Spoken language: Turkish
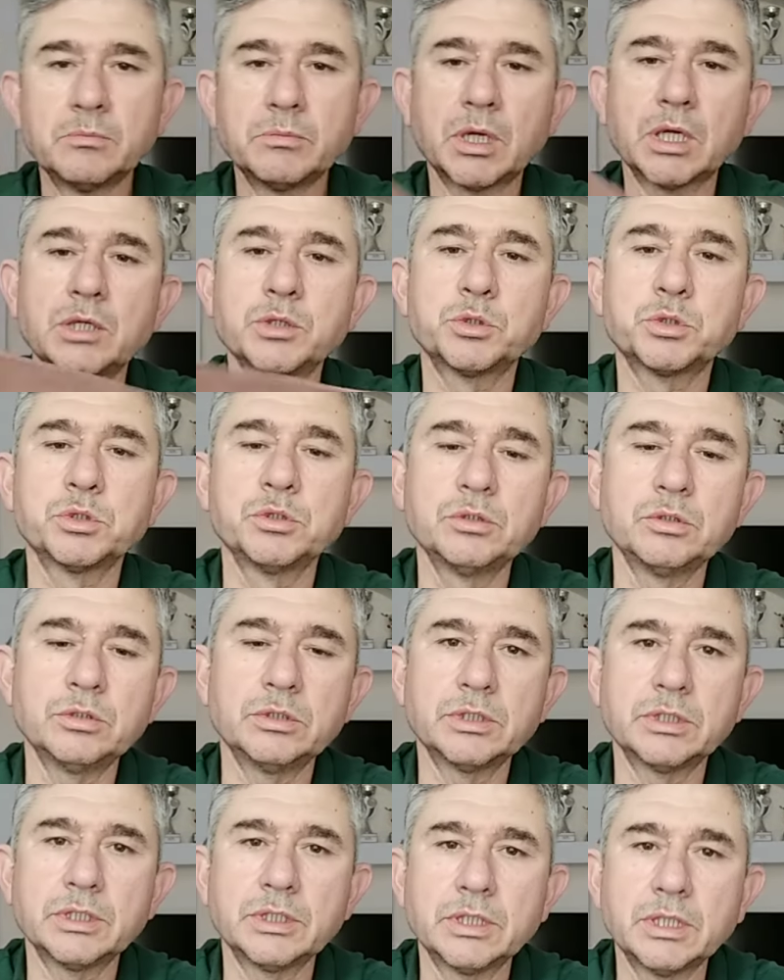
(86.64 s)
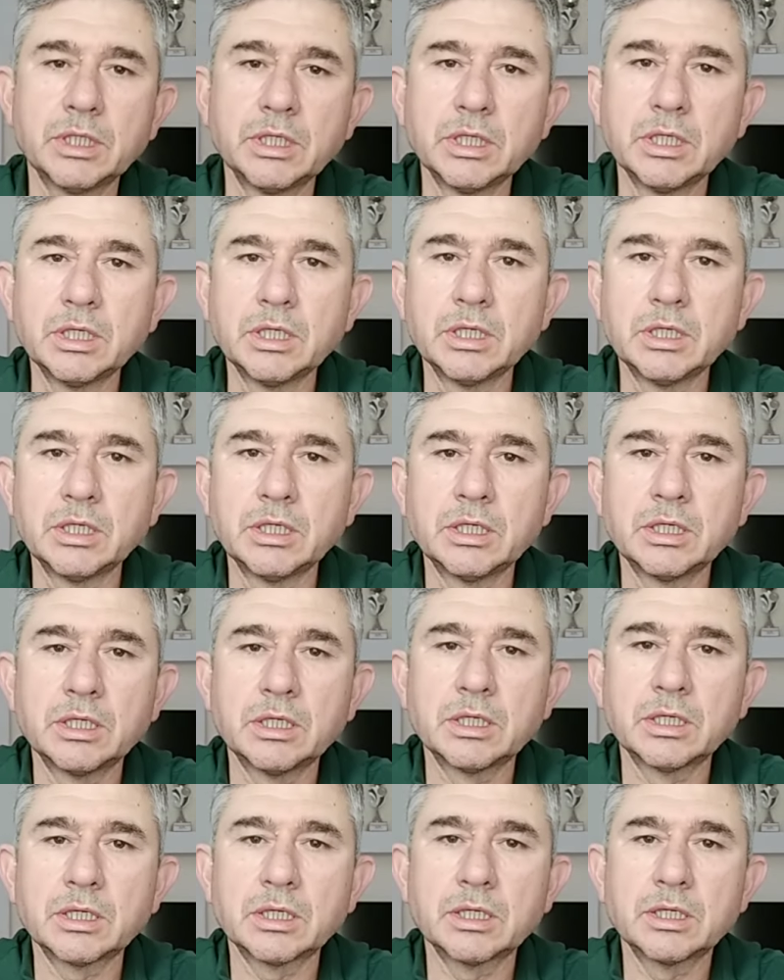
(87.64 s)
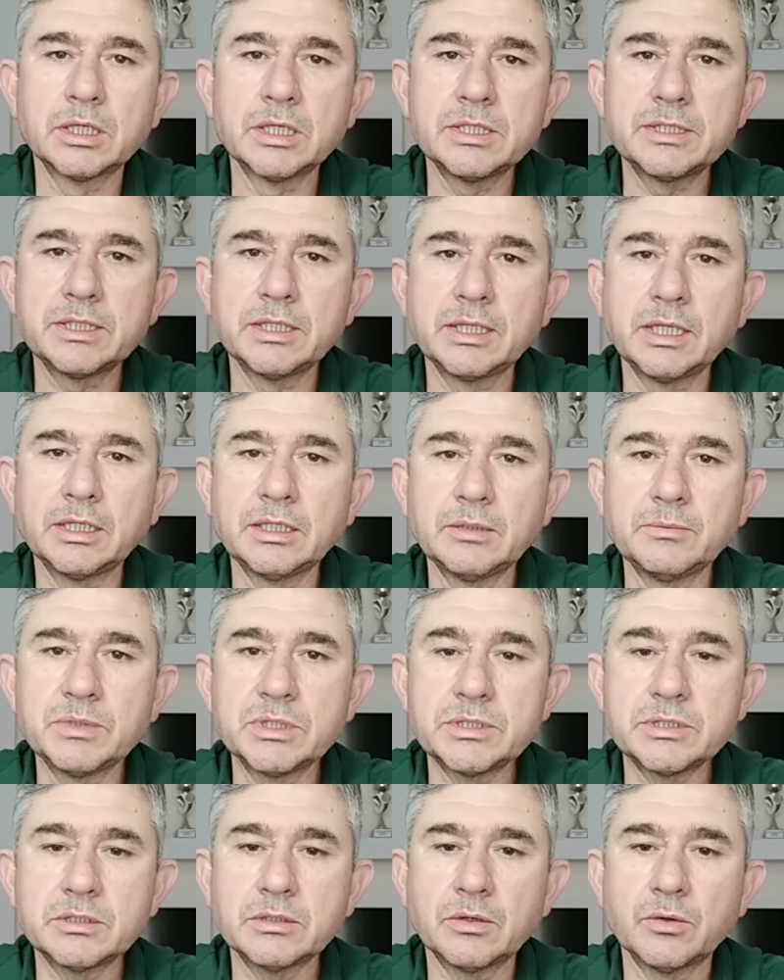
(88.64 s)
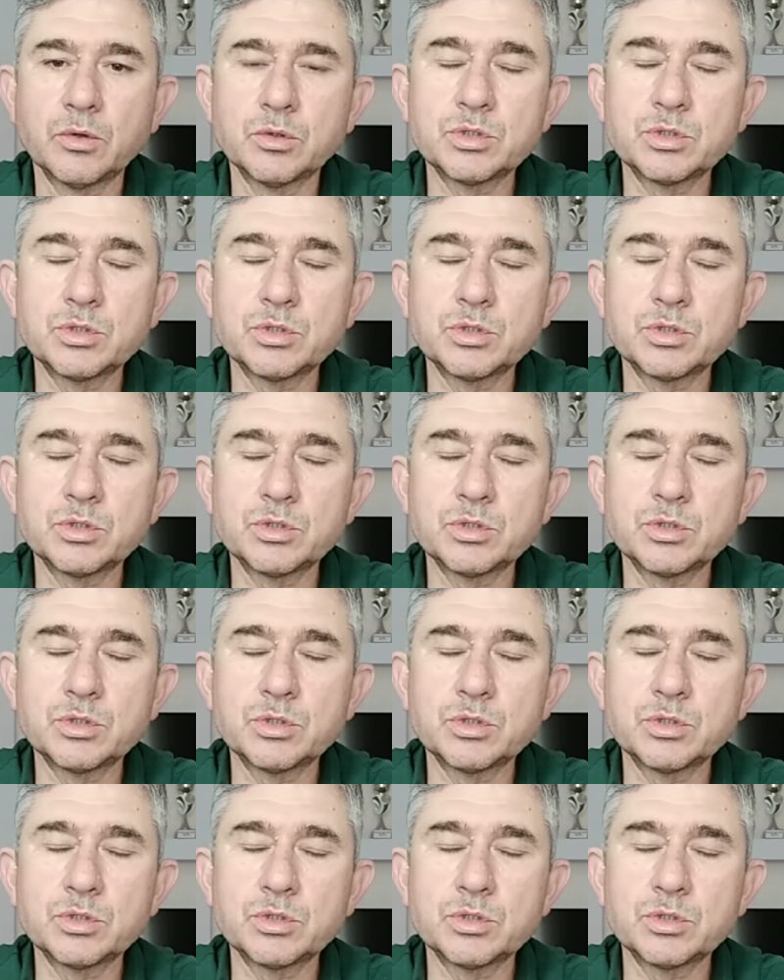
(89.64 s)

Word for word: Bakın şu Grizi dediğimiz